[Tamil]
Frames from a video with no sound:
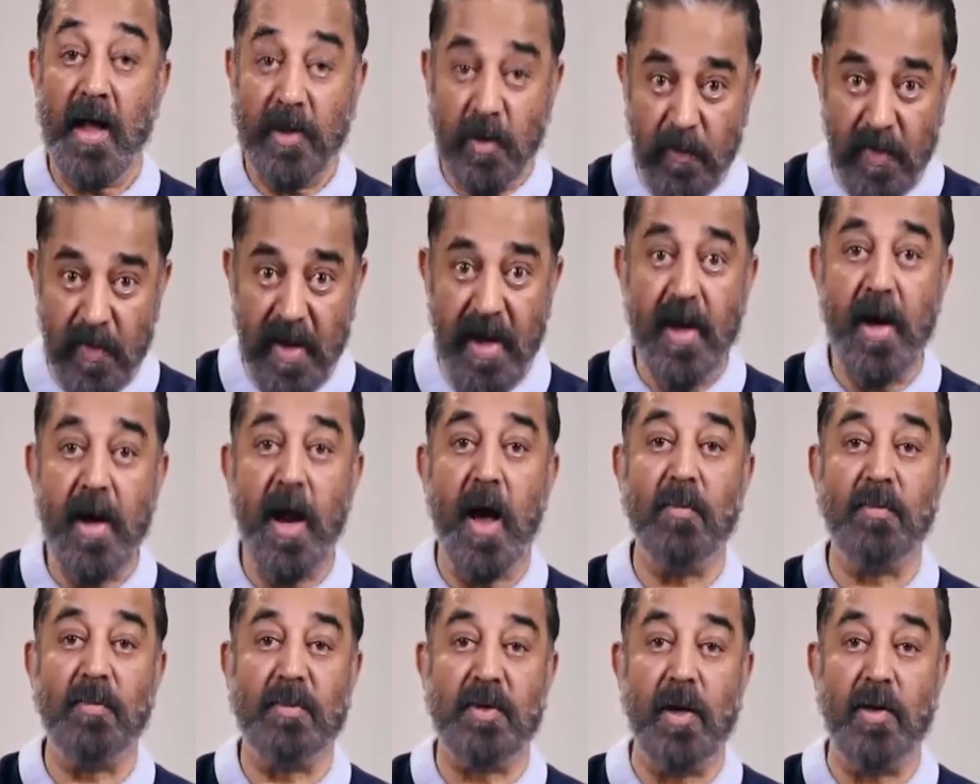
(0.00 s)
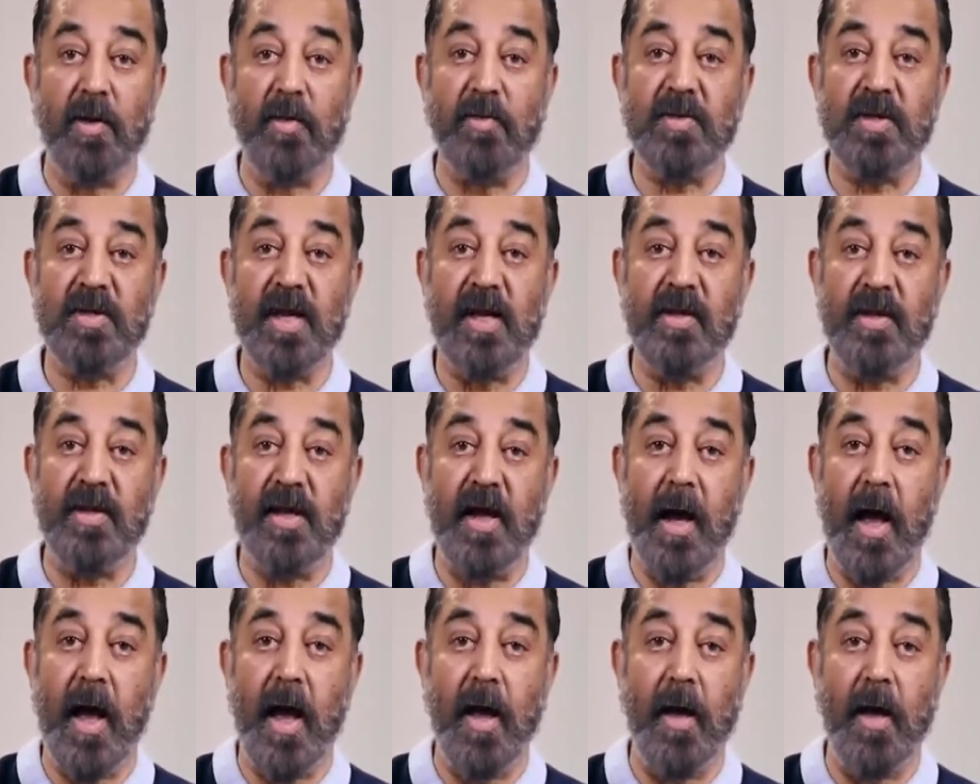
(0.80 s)
அதுவே நாம் தரும்
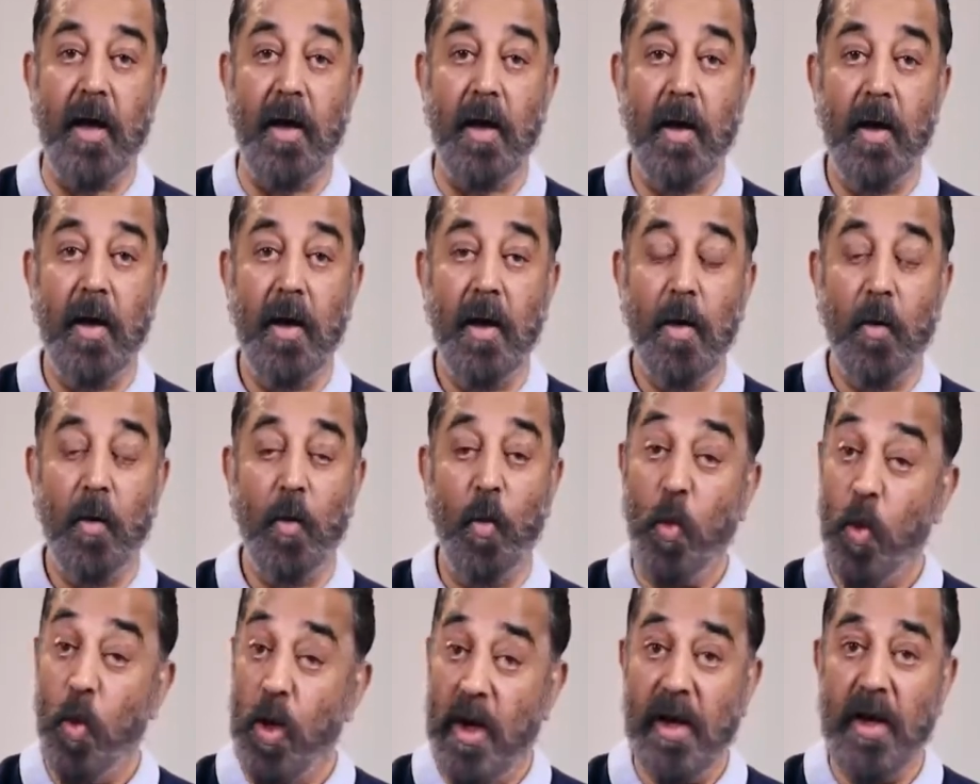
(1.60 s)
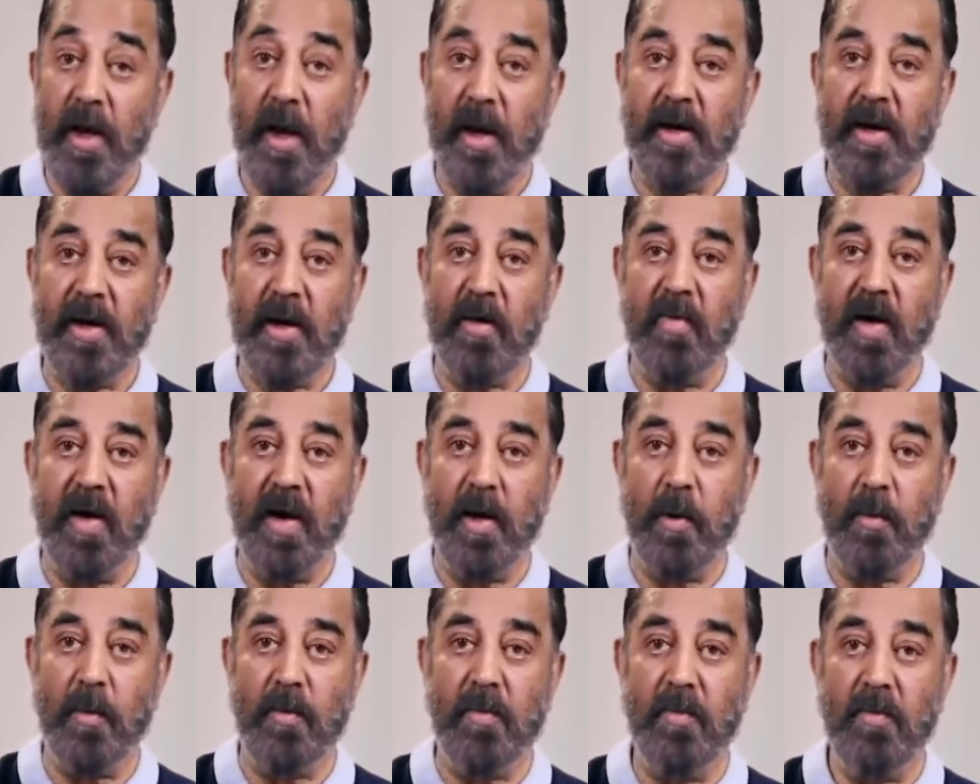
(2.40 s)
செய்தியாக உலக அறிய
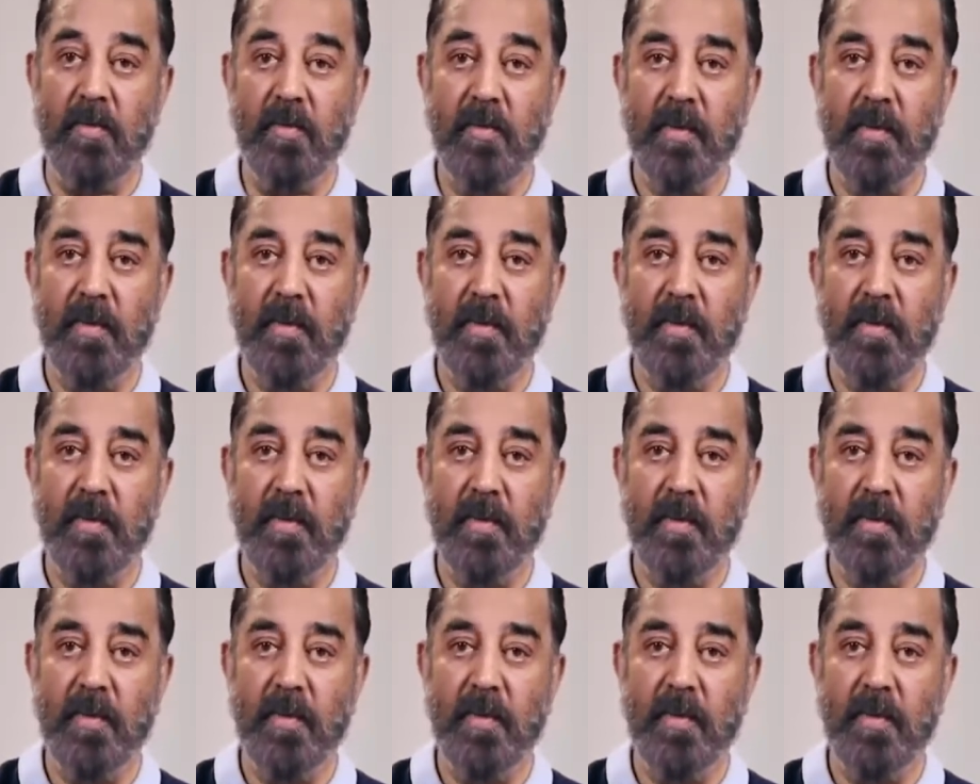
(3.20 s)
வேண்டும்